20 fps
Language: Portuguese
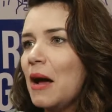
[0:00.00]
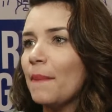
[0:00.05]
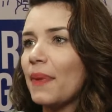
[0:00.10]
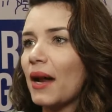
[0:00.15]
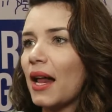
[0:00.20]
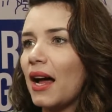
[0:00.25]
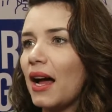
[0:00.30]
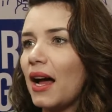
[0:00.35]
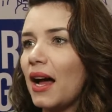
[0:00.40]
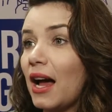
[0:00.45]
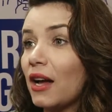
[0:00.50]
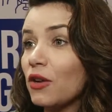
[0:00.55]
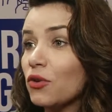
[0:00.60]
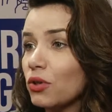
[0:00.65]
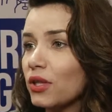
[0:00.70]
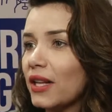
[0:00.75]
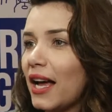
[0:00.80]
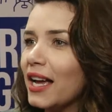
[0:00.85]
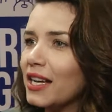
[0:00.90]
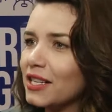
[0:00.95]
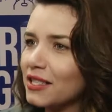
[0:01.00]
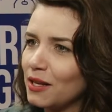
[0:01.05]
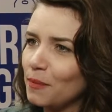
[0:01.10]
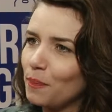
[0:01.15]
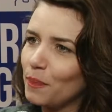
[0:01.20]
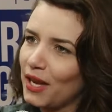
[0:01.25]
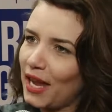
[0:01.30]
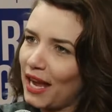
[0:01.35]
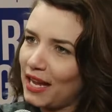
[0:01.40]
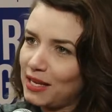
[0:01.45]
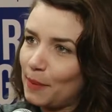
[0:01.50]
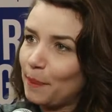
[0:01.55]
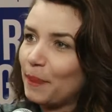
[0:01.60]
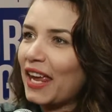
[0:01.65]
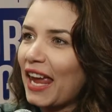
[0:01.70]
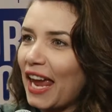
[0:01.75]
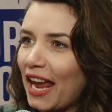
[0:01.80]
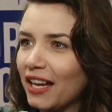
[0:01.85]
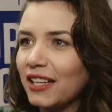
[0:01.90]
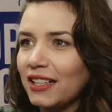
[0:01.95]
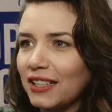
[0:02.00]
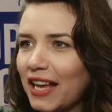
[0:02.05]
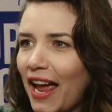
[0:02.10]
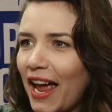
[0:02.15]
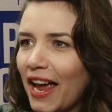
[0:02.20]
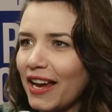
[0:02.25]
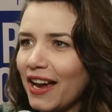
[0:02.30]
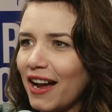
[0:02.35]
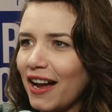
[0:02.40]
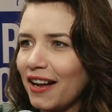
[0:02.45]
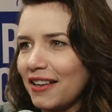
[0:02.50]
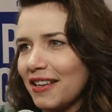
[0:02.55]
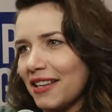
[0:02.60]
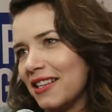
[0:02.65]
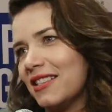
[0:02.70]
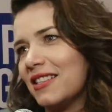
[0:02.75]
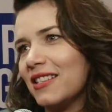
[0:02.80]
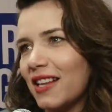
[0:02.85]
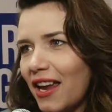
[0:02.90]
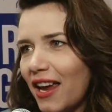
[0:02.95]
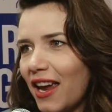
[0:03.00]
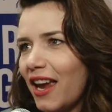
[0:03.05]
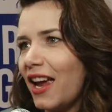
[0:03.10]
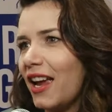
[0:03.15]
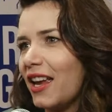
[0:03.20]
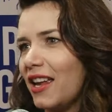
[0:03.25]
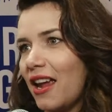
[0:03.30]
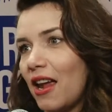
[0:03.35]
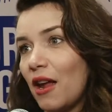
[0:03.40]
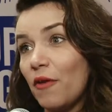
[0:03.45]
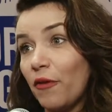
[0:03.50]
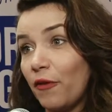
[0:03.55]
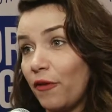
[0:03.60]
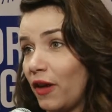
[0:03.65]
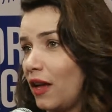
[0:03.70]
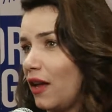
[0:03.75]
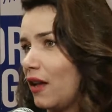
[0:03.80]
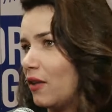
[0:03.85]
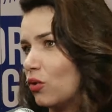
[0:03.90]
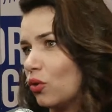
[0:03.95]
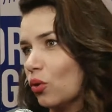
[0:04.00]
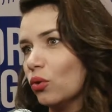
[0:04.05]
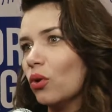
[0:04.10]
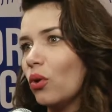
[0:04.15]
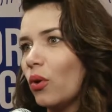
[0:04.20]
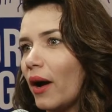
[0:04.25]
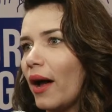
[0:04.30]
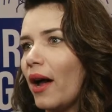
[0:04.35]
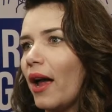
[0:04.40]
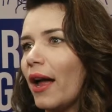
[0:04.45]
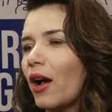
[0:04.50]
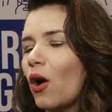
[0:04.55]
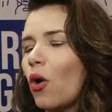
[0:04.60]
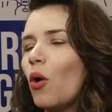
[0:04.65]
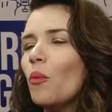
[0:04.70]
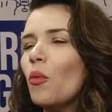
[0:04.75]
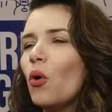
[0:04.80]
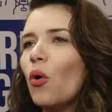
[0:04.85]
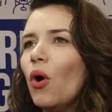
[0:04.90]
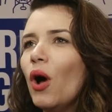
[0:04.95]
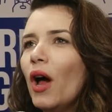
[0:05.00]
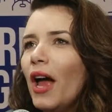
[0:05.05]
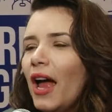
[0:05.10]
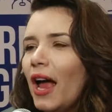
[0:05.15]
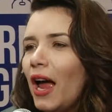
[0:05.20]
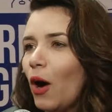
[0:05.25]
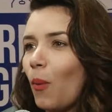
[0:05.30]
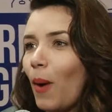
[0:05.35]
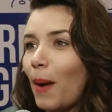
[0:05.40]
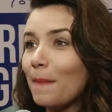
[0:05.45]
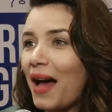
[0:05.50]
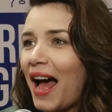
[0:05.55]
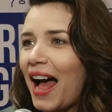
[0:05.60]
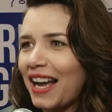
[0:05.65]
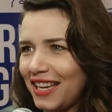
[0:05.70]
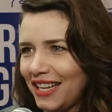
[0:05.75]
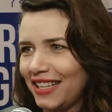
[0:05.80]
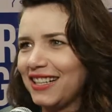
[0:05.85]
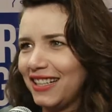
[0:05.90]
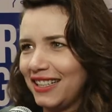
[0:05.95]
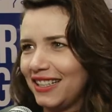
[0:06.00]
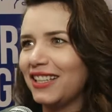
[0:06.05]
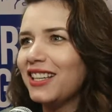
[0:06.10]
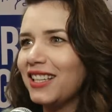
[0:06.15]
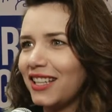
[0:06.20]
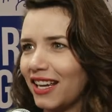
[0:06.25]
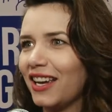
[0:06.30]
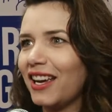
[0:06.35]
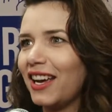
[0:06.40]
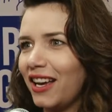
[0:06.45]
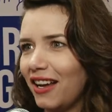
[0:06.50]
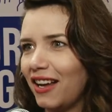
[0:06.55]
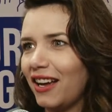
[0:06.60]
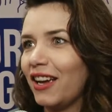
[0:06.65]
para ajudar esse, essa pequena ideia a crescer e, enfim, tudo é, é, como é uma máquina, né?